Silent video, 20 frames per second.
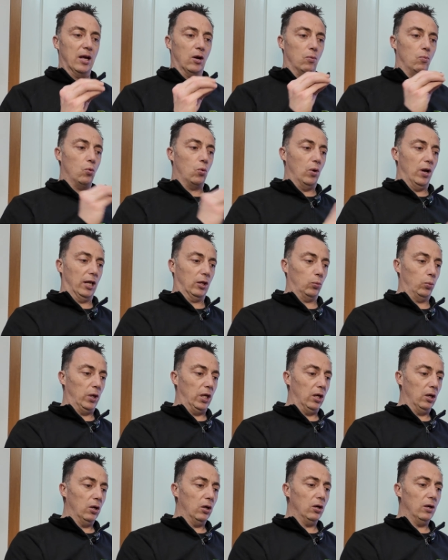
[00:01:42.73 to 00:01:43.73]
comunque la
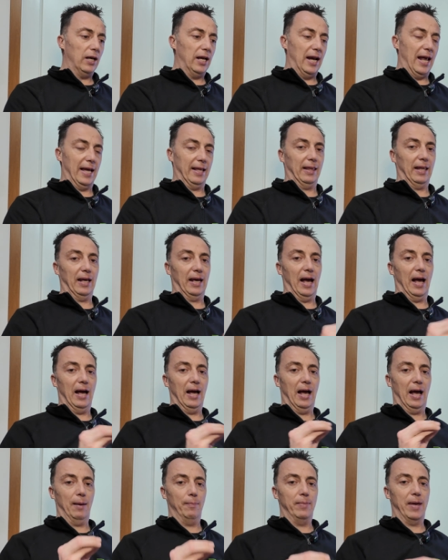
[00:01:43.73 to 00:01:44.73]
Twingo
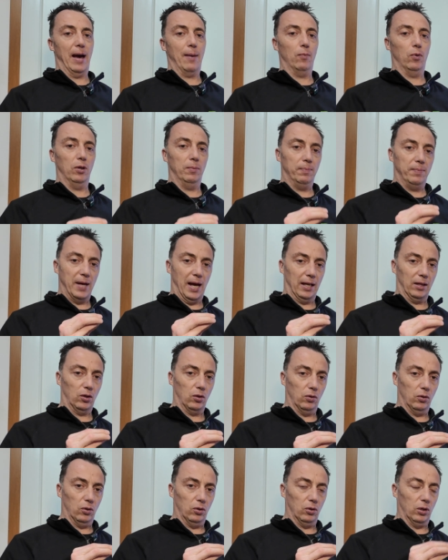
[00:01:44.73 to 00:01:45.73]
elettrica, abbiamo
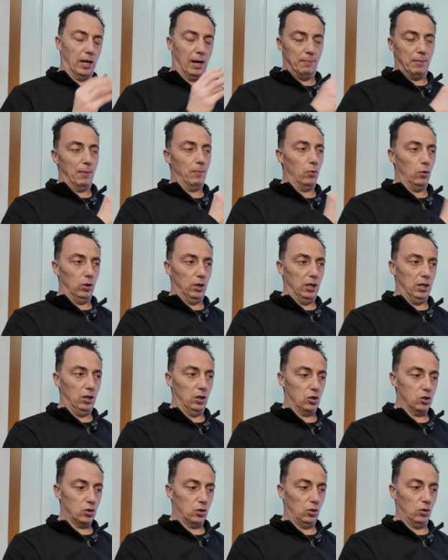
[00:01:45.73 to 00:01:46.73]
l'impianto, abbiamo il
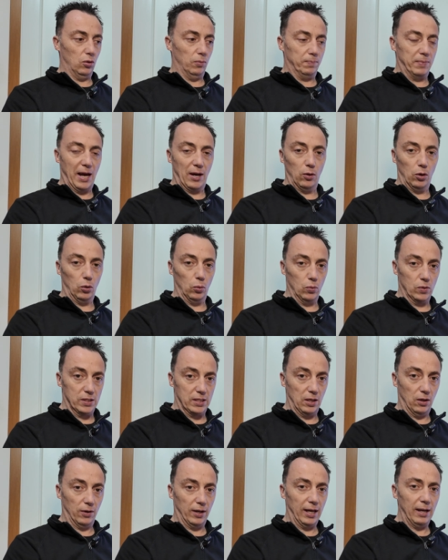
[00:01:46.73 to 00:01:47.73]
nostro piano
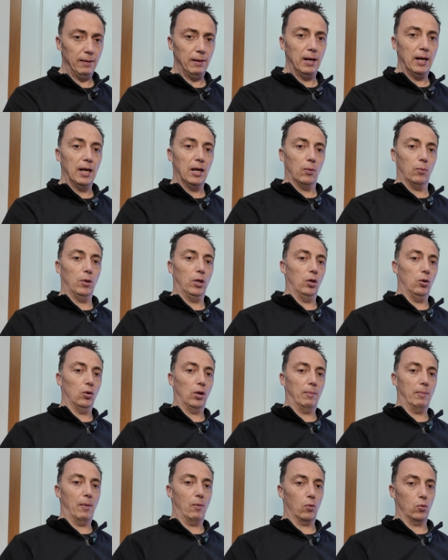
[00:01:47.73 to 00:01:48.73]
induzione, quindi
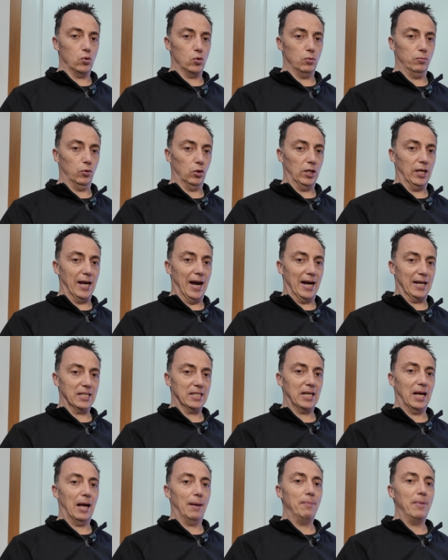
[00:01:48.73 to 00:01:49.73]
non abbiamo consumo di
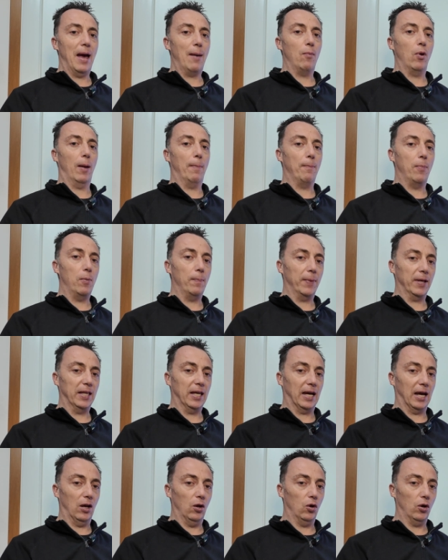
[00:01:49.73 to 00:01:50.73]
gas, abbiamo la pompa
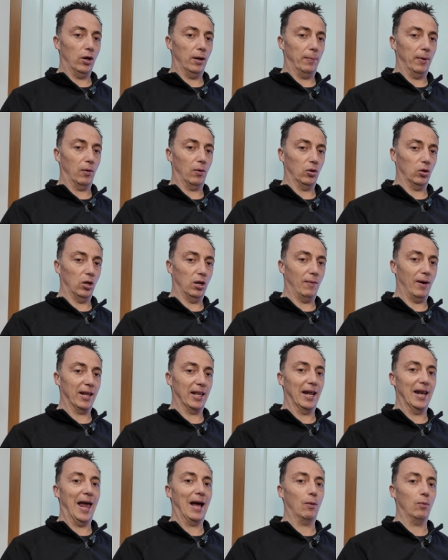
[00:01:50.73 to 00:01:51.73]
di calore per quanto
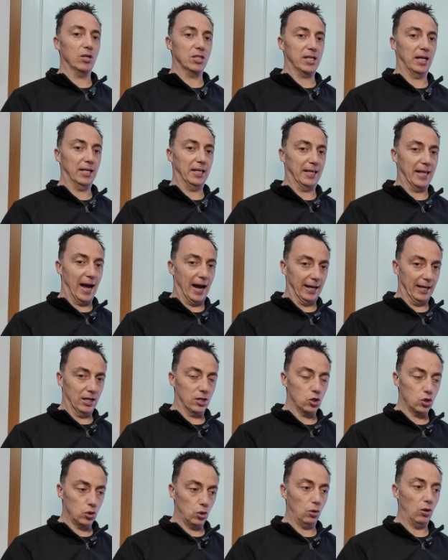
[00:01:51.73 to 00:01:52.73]
riguarda l'acqua sanitaria,
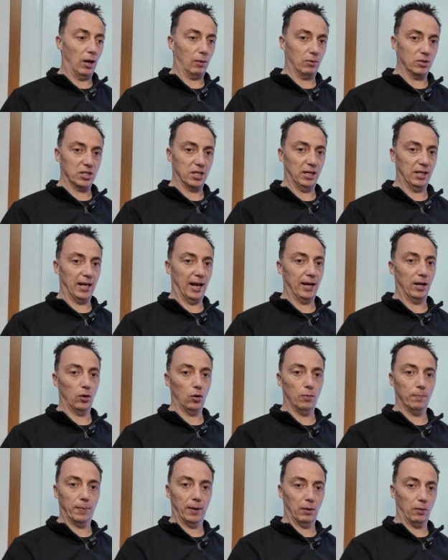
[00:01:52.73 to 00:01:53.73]
solo l'acqua sanitaria
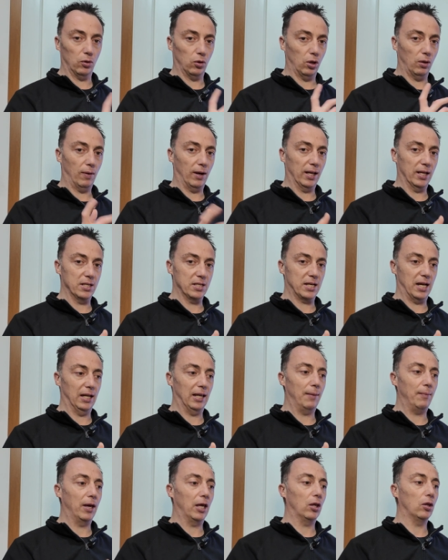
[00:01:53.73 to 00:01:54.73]
non per quanto riguarda il
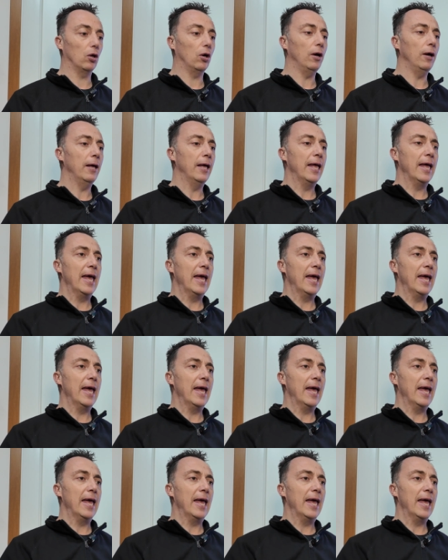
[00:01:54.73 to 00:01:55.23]
riscaldamento